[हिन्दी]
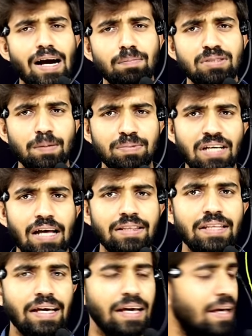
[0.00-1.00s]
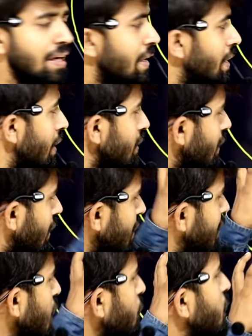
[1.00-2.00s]
कि हम सब जानते हैं कि
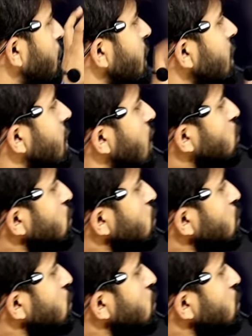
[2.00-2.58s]
किसी भी वृत्त का